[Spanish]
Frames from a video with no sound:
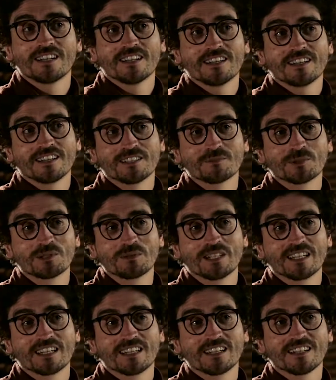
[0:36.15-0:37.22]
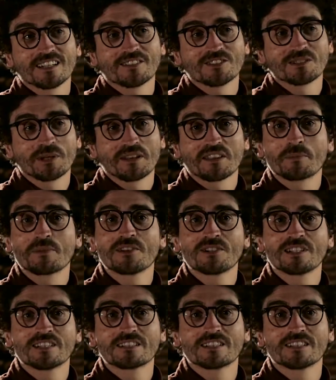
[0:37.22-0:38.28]
eh, es posible que nos lleve a
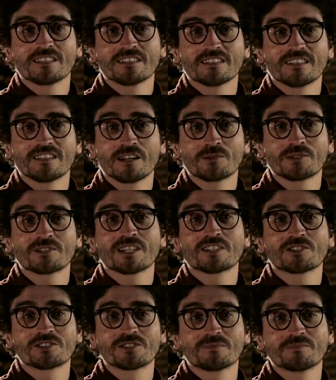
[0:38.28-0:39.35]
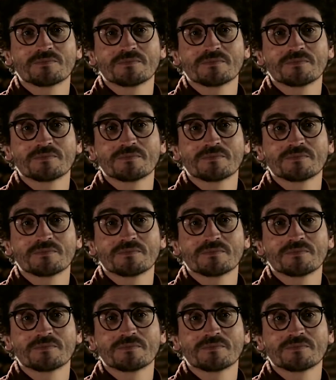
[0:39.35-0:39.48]
decepciones, en, algunos casos